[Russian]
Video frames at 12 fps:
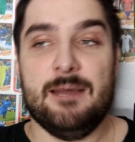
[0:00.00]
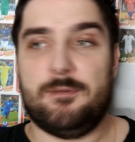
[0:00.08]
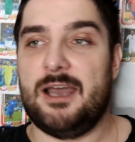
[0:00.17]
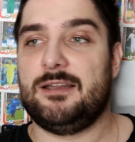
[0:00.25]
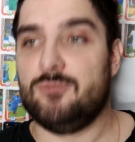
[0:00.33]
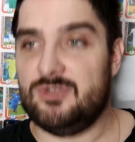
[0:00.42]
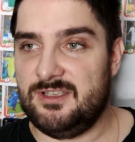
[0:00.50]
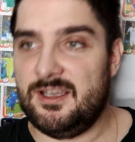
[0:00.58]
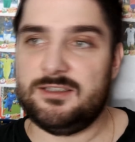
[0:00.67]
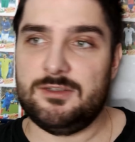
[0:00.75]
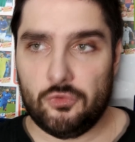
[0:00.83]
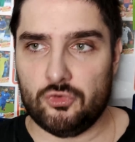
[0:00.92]
поэтому
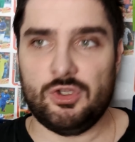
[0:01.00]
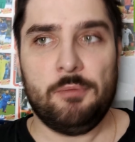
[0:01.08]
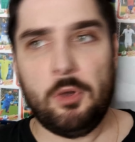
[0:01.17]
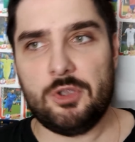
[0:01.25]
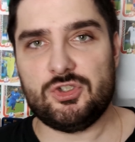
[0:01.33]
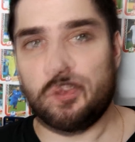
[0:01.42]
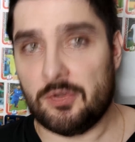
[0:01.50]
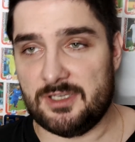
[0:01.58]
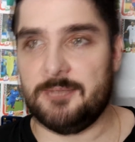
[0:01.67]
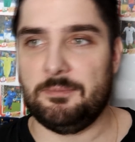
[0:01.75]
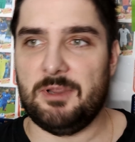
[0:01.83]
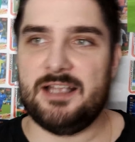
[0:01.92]
здесь нужно будет что-то
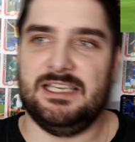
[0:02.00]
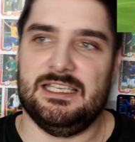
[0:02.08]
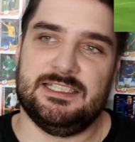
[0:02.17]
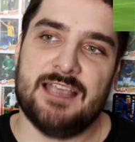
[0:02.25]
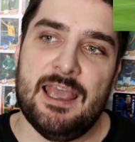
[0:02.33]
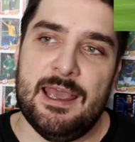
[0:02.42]
заплатить.